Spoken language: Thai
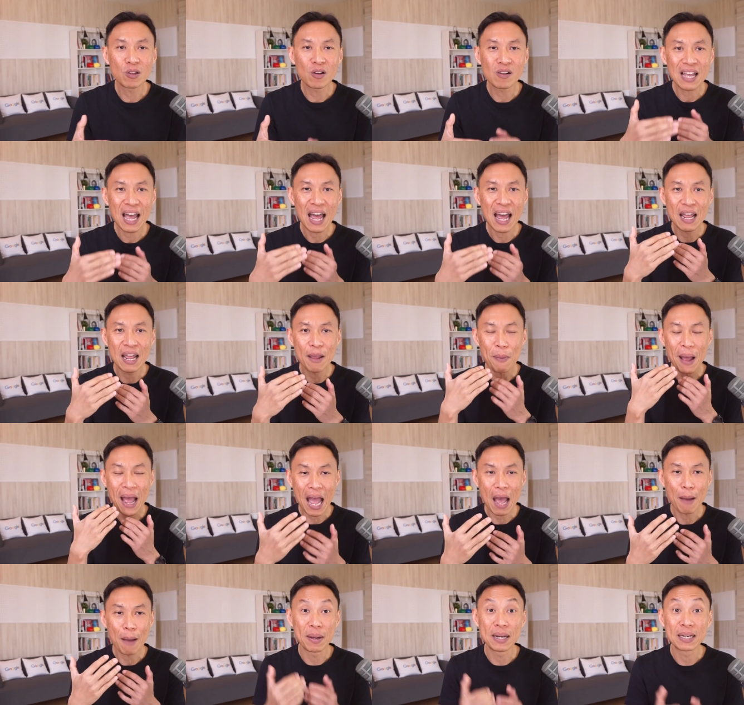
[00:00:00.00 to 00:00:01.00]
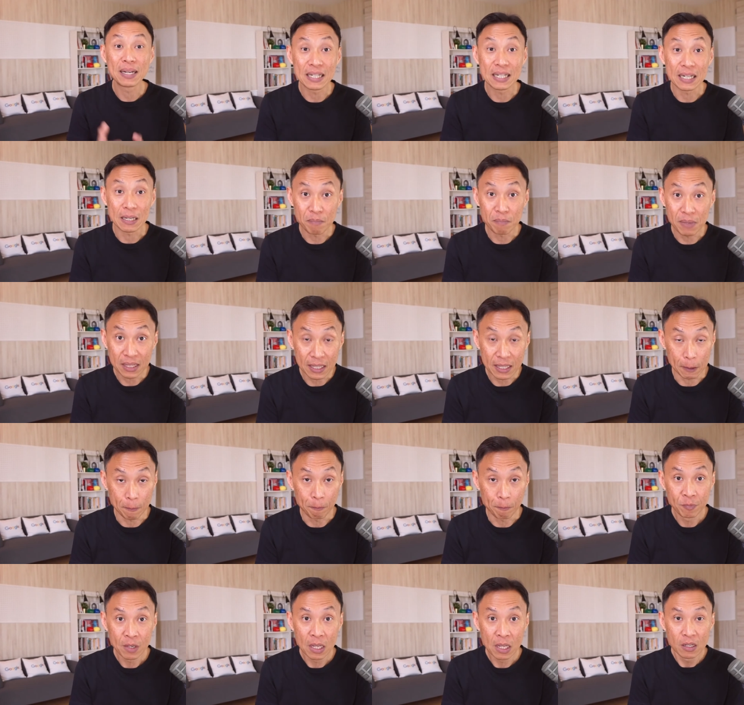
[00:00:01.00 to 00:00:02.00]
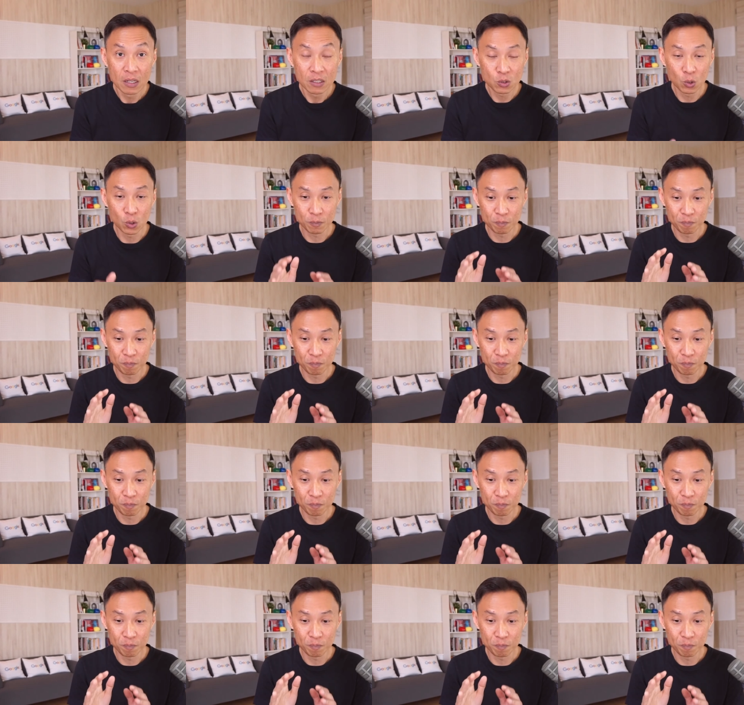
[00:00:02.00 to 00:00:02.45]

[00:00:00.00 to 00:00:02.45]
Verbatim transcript: ต้องการให้ภาพมันเกิดมิติจุด